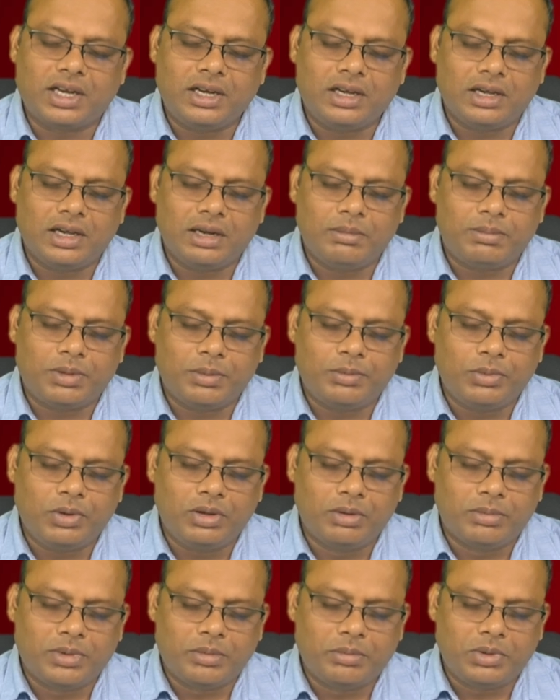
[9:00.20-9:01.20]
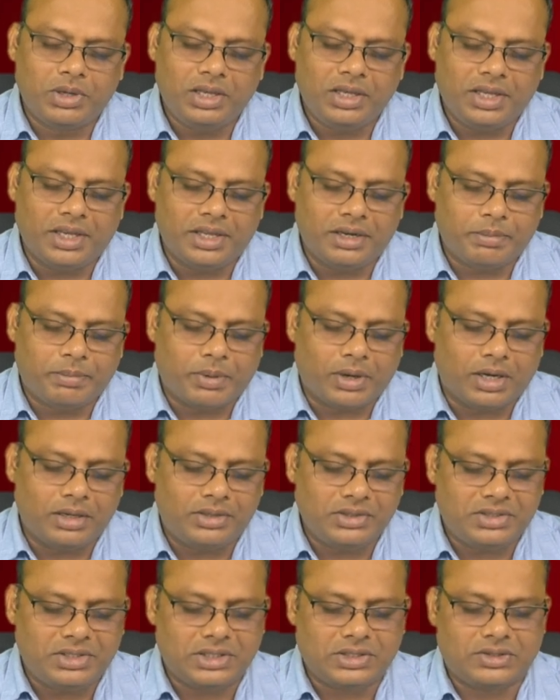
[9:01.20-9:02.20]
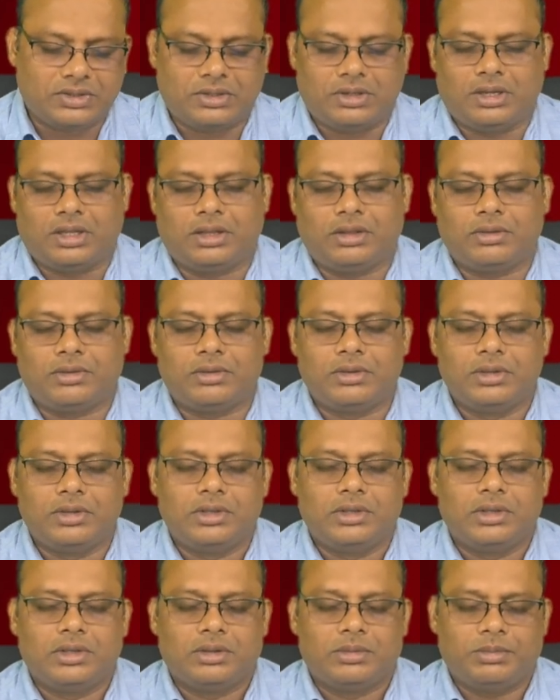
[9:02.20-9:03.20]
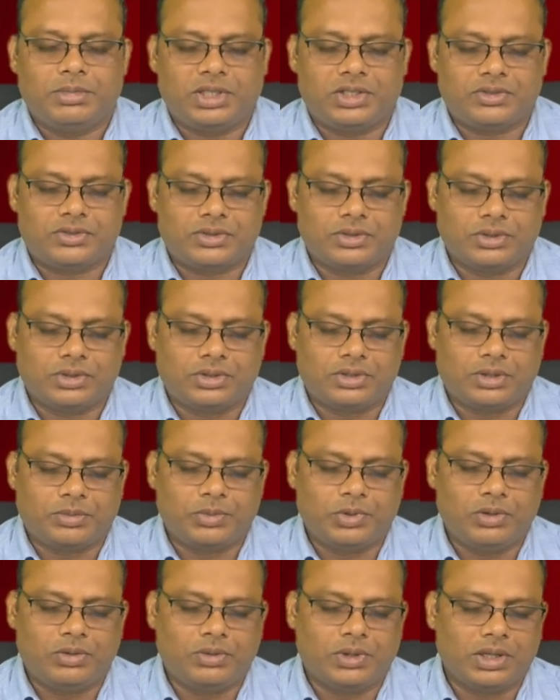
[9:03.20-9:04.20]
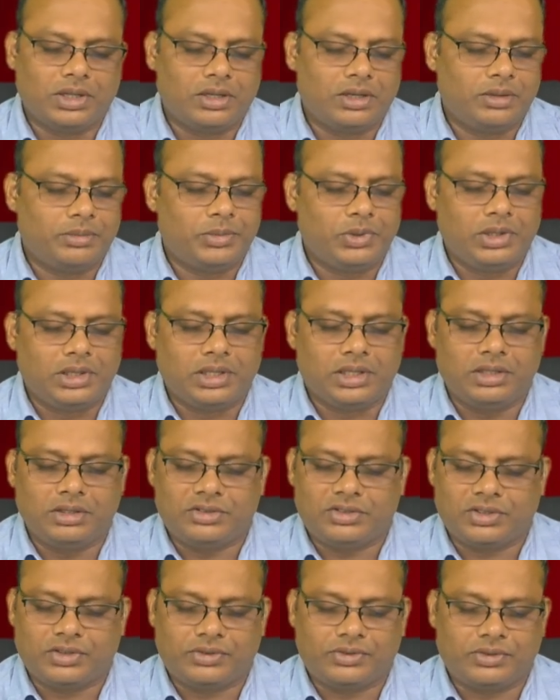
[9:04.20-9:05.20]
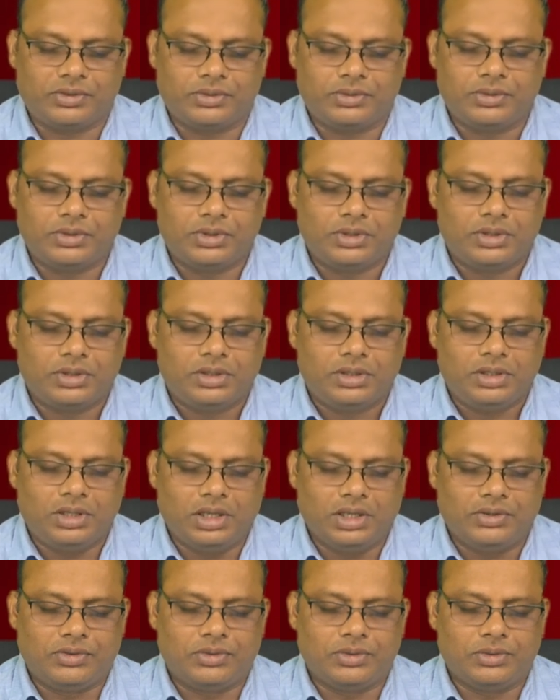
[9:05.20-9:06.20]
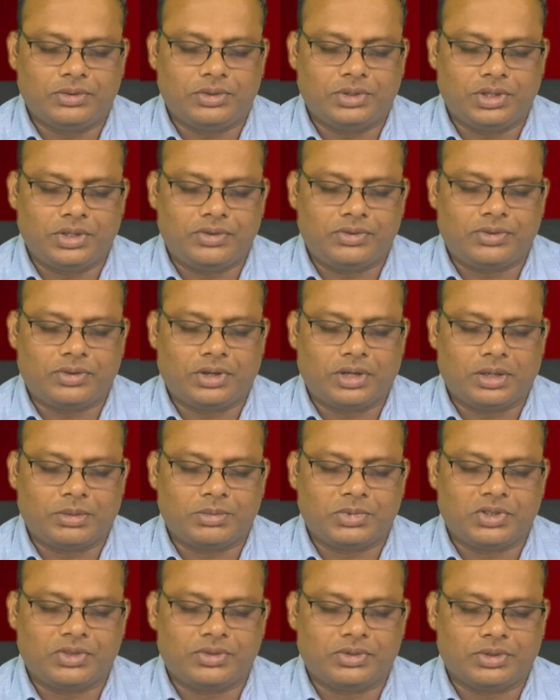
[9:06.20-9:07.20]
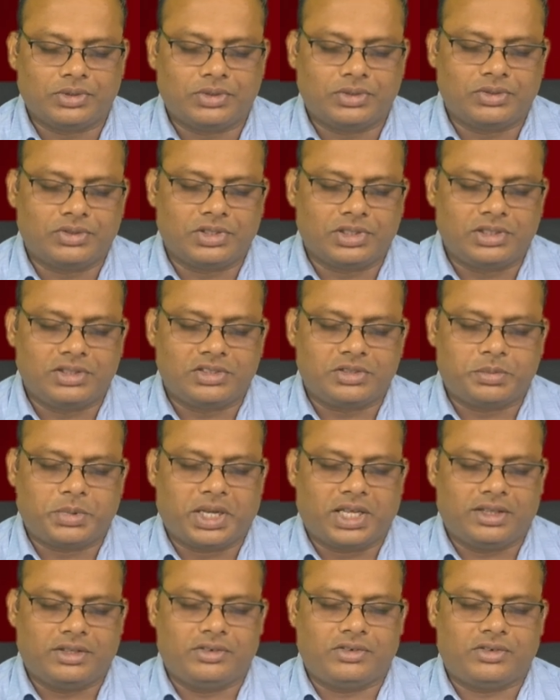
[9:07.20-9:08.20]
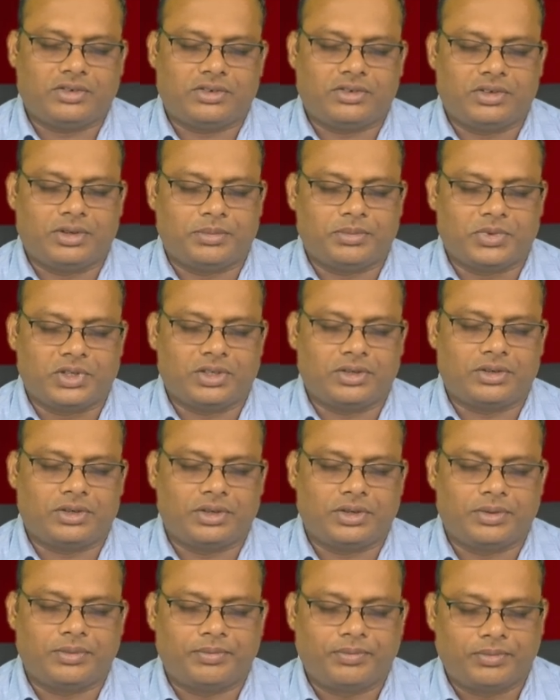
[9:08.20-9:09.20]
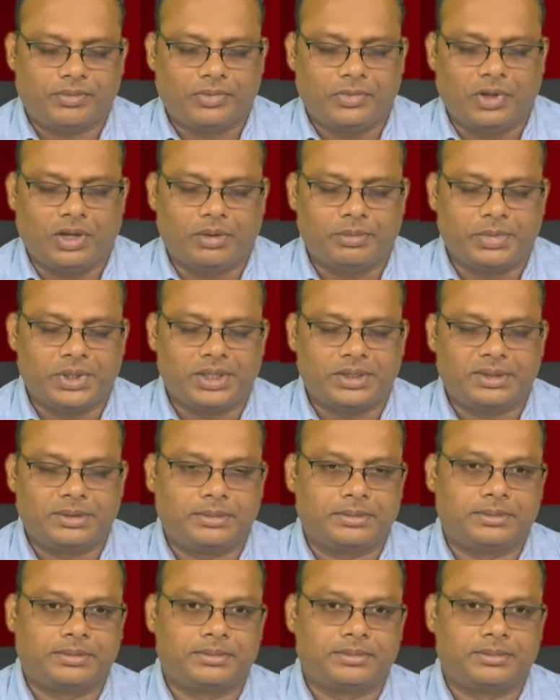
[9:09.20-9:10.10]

సంకల్పములో మమ్మల్ని ఏర్పాటు చేసుకున్నందుకు మీకు స్తోత్రములు వందనములు తెలియచేస్తూ క్రీస్తు క్రీస్తునామున స్తోత్రం చెల్లించి ప్రార్థన చేస్తున్నాం తండ్రి ఆమెన్